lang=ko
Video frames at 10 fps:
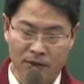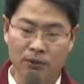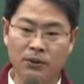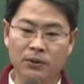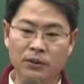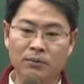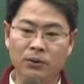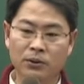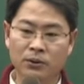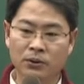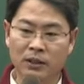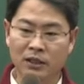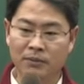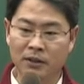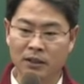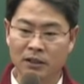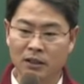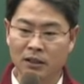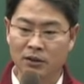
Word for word: 소유권을 목적으로 한다면은